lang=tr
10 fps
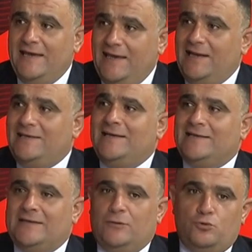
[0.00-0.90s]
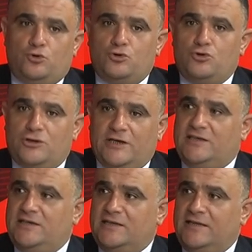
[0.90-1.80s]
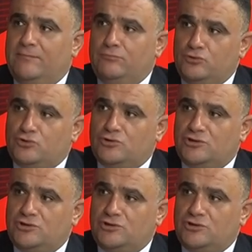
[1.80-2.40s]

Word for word: İlk yarıda 3. dakikada Mus,